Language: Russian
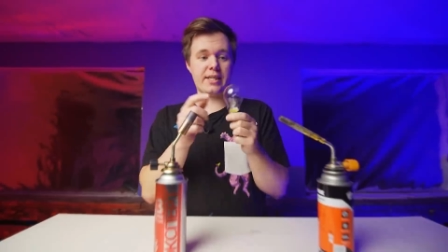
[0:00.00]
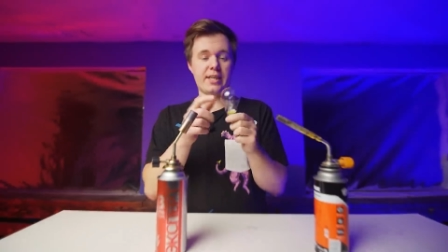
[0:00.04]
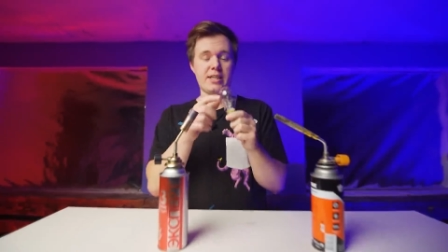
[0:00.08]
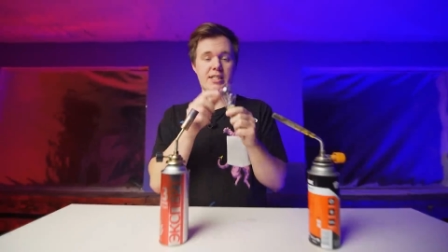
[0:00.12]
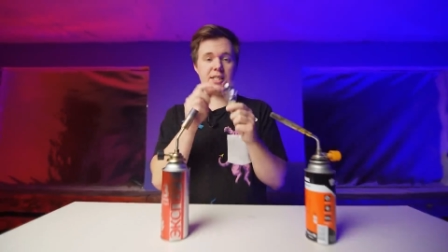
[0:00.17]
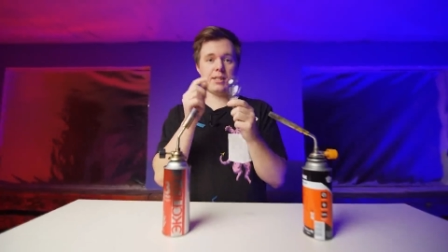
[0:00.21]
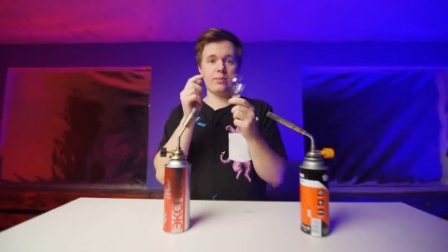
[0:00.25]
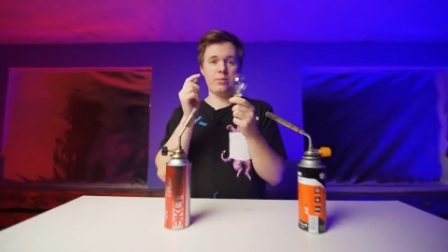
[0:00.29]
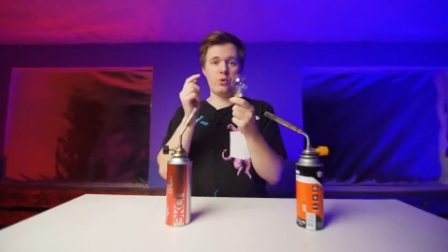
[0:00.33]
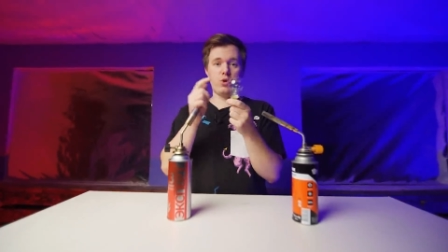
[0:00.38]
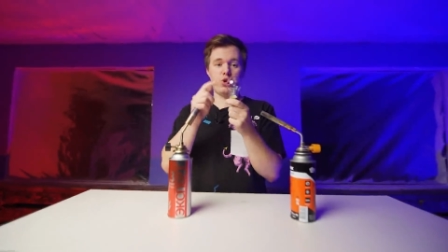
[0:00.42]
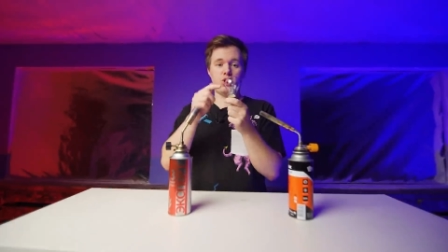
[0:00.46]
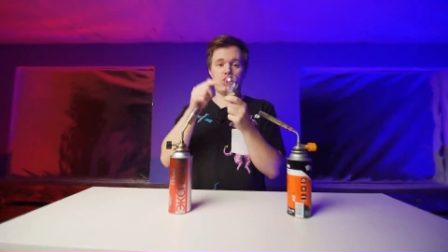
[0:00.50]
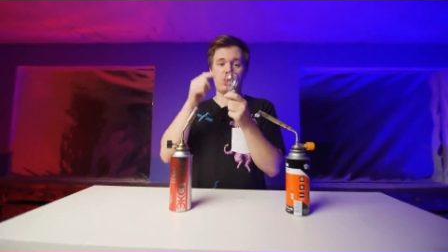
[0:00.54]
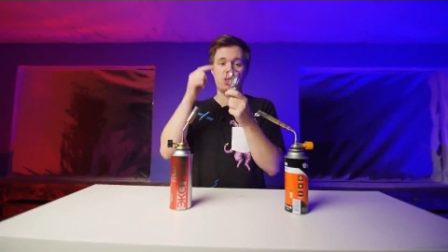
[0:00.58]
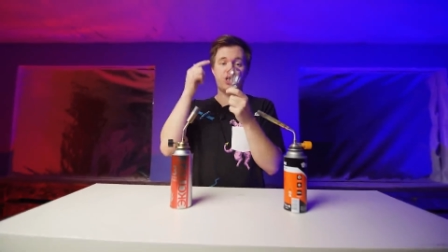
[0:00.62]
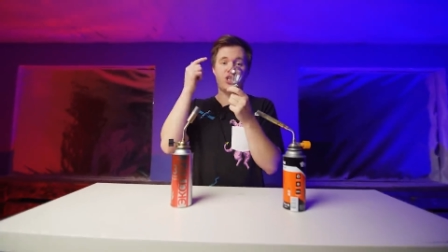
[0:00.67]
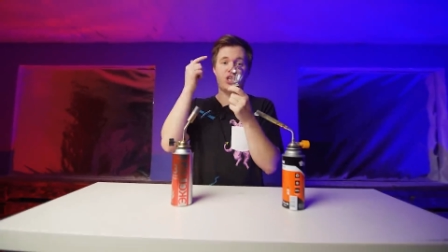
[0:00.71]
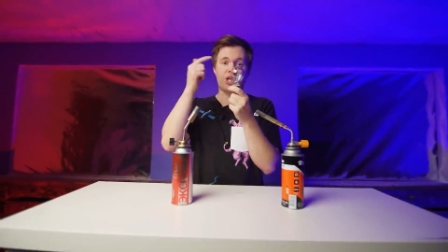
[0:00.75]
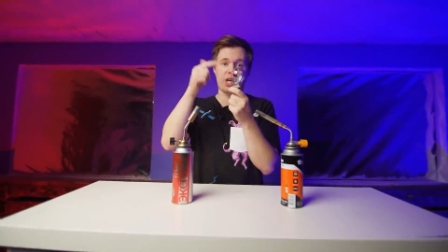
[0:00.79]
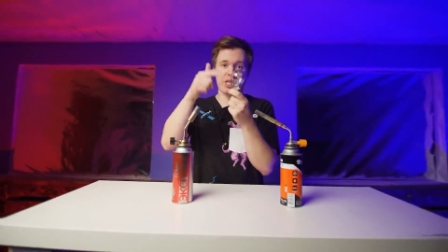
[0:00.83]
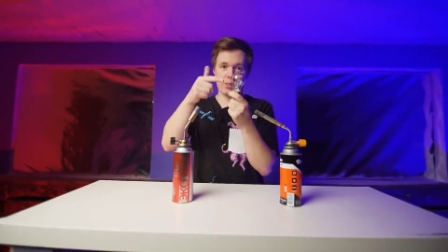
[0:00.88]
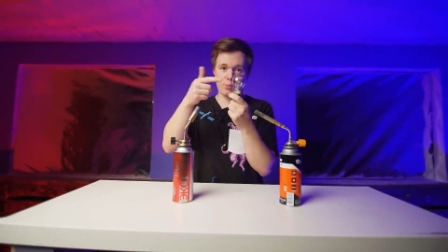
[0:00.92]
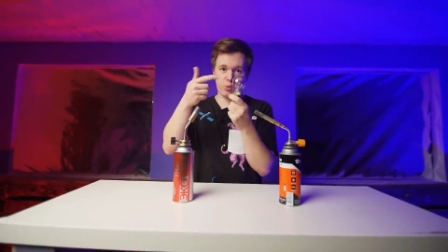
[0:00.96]
Если мы ее
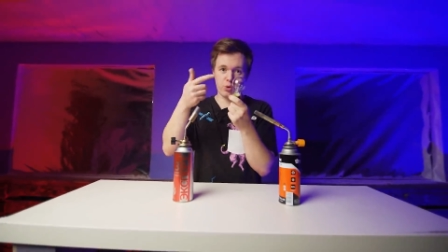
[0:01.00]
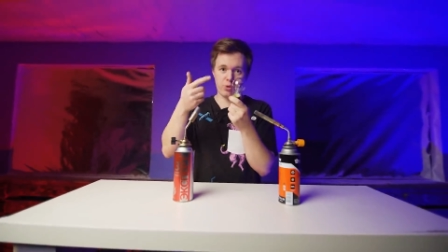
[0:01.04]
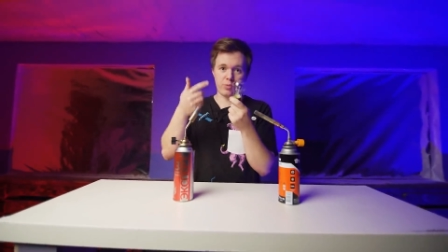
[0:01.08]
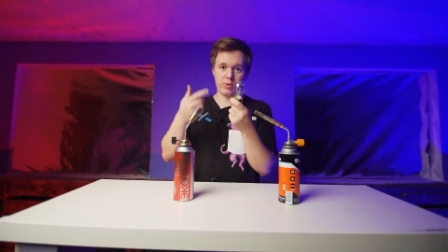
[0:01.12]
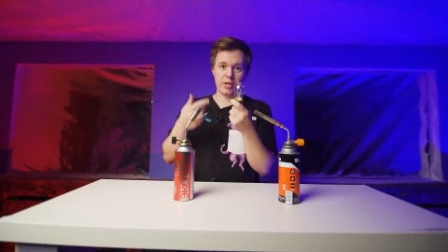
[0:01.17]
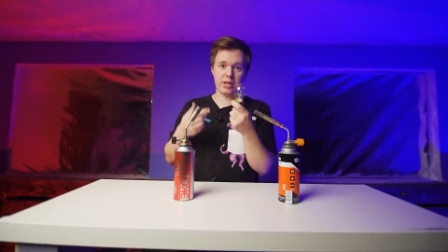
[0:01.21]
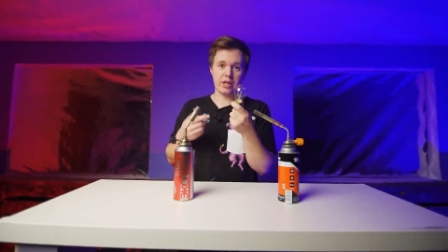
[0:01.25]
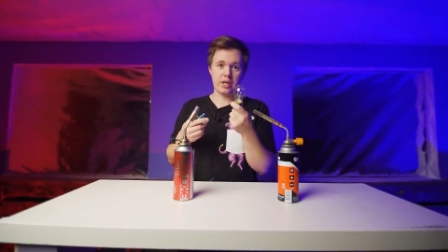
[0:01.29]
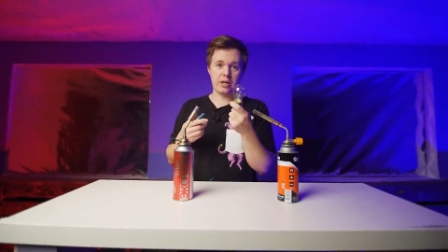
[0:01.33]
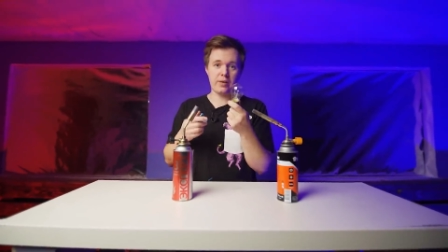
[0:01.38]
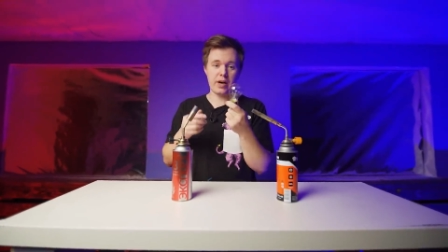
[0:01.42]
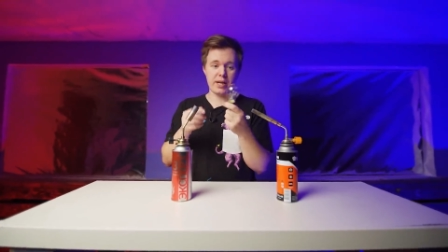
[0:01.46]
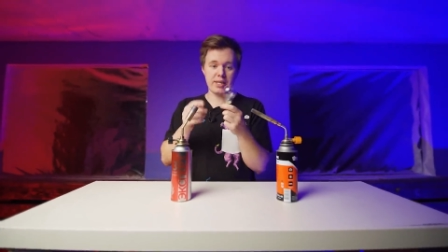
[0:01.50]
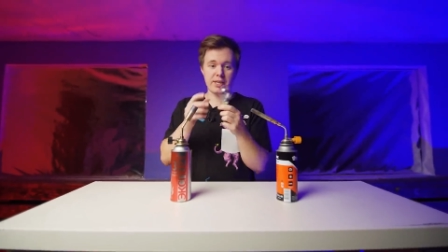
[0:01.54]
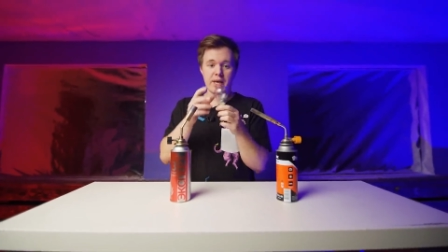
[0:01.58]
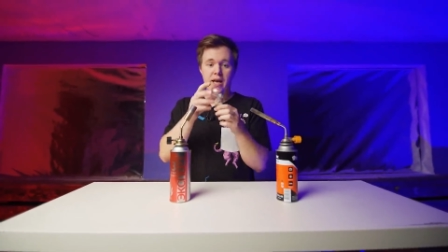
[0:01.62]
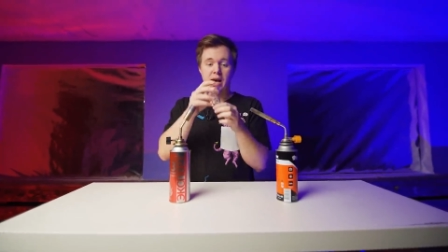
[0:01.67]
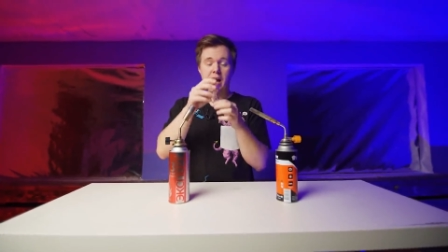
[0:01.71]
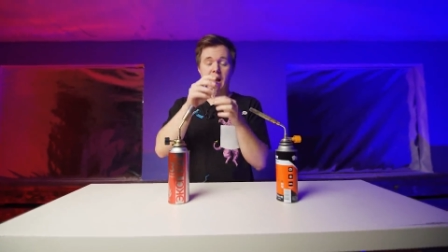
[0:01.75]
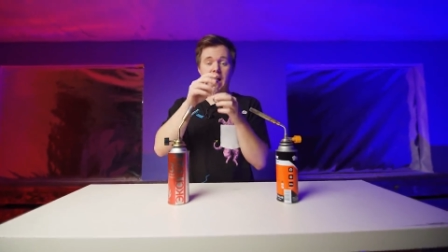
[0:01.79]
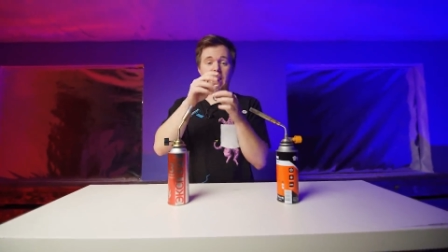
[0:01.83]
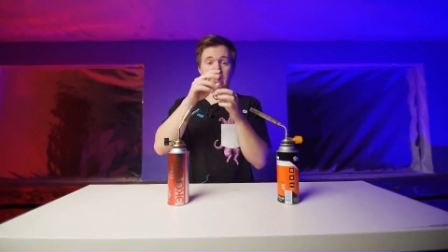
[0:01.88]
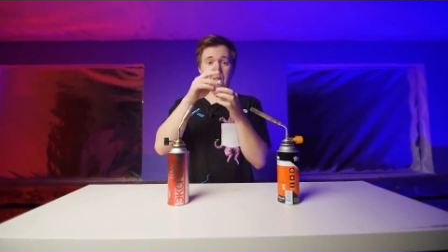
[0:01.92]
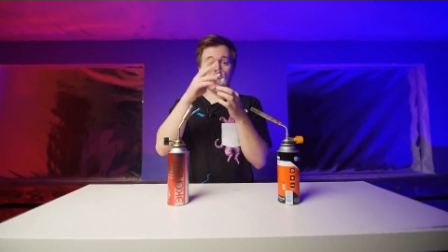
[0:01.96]
сейчас будем нагревать,
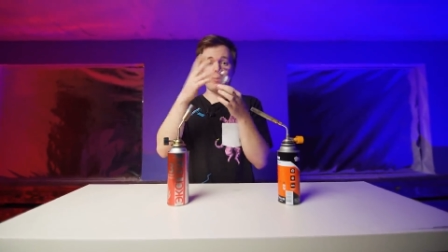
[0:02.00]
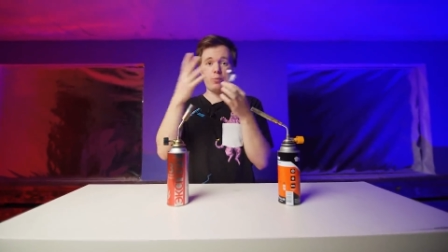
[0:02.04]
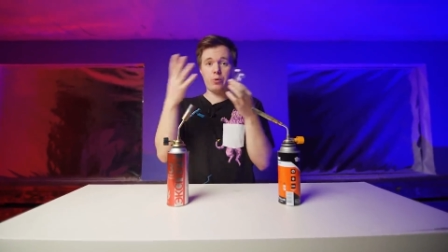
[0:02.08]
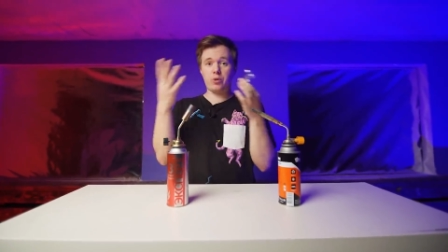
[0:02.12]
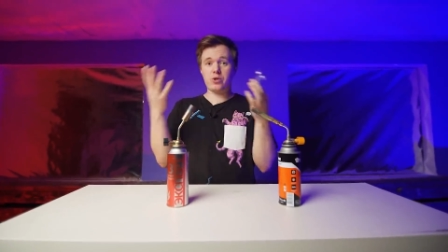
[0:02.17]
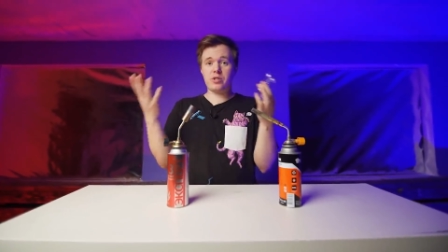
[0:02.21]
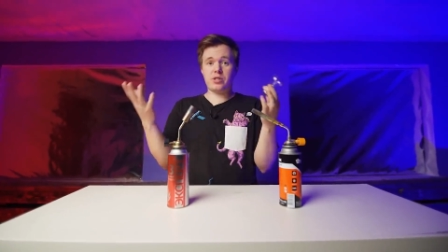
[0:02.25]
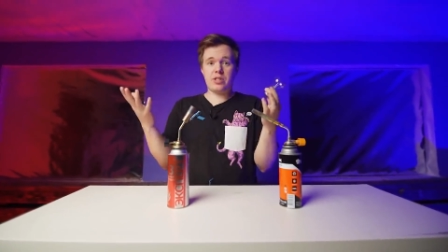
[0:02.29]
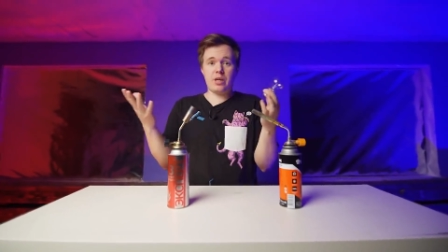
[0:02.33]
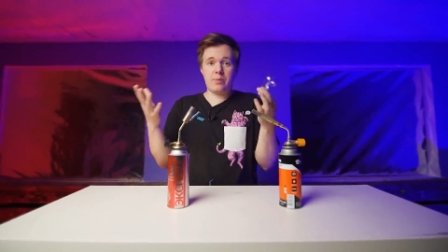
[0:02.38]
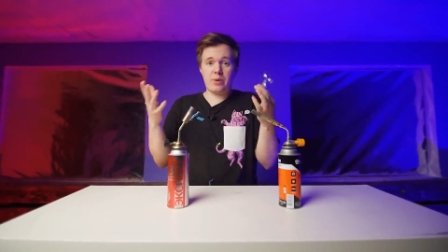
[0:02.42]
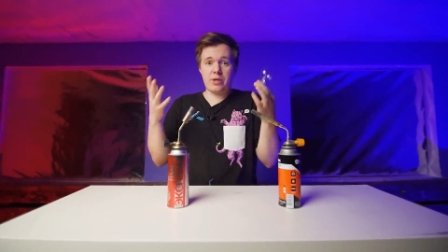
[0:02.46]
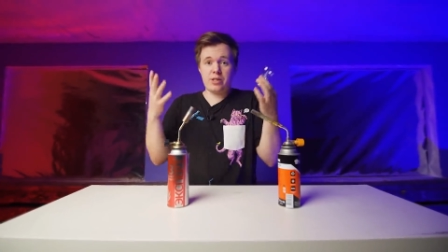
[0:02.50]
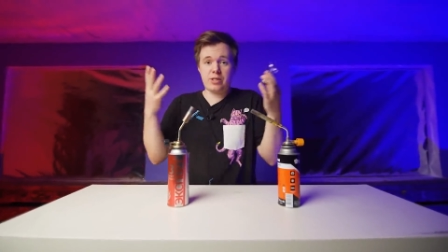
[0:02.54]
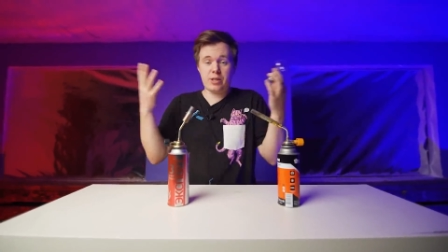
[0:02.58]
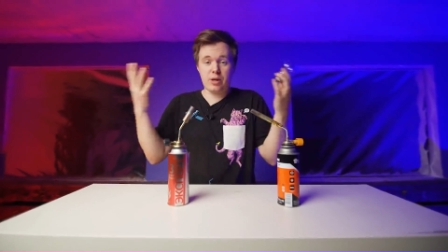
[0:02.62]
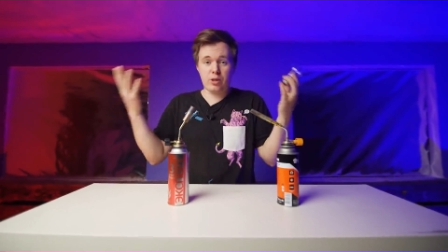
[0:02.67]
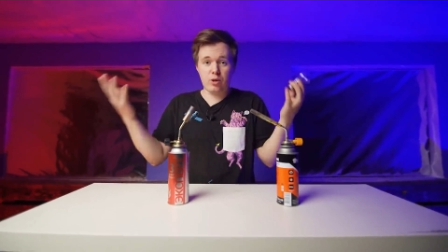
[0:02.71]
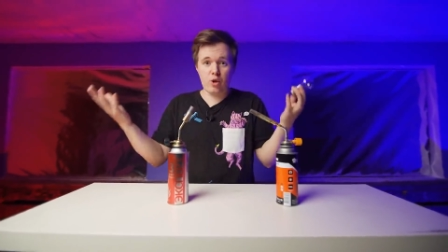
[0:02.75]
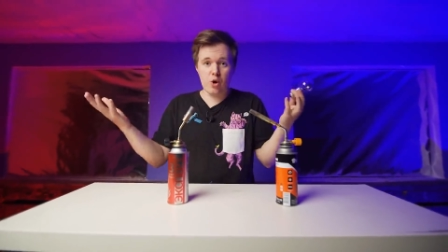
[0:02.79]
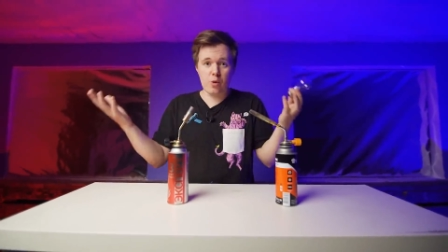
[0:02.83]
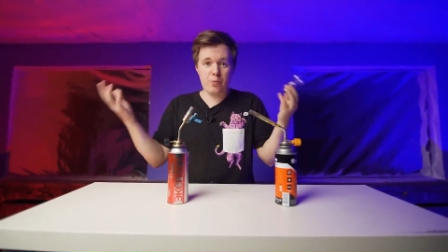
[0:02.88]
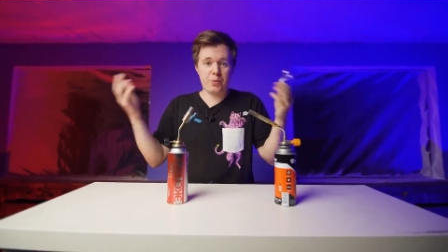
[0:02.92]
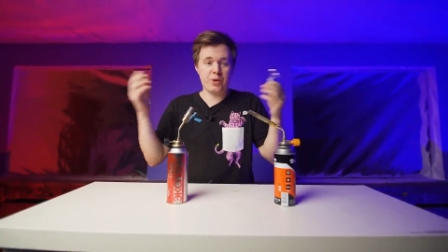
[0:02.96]
она просто-напросто
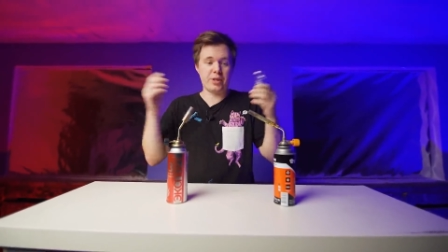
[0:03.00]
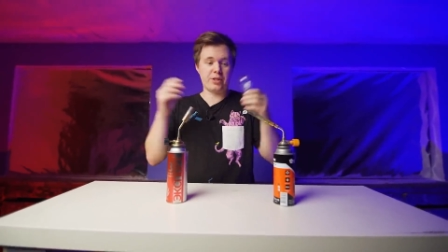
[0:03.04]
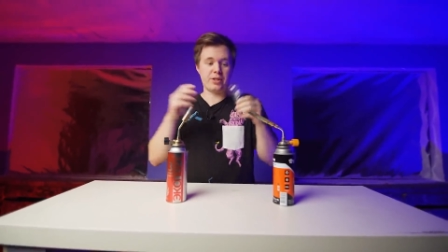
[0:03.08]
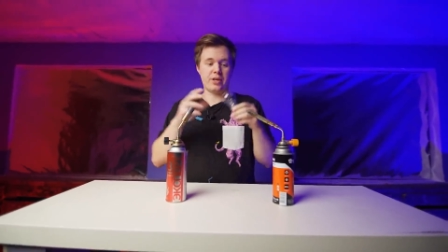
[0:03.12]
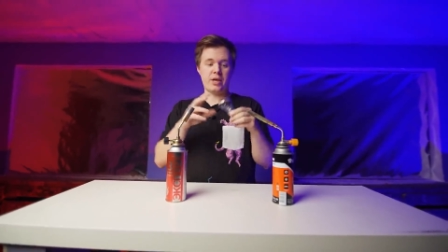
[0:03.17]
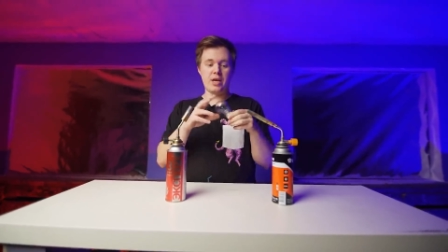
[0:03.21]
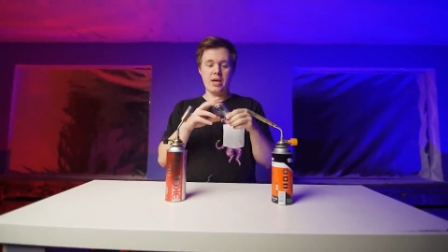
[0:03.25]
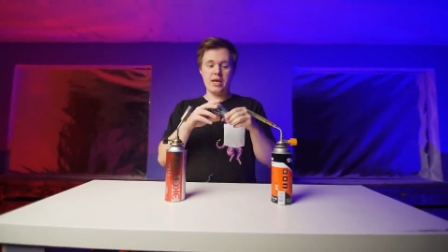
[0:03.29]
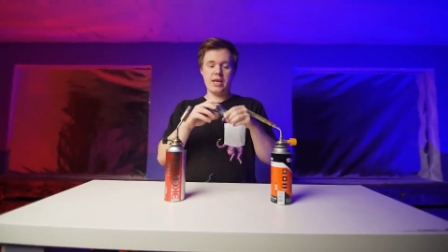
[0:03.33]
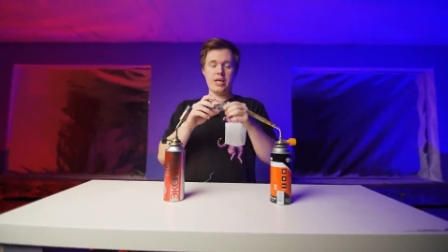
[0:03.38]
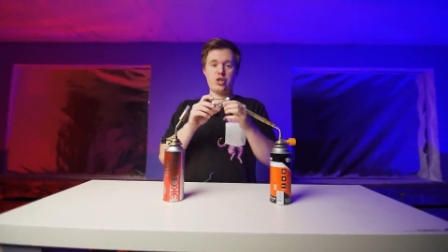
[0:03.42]
лопнет.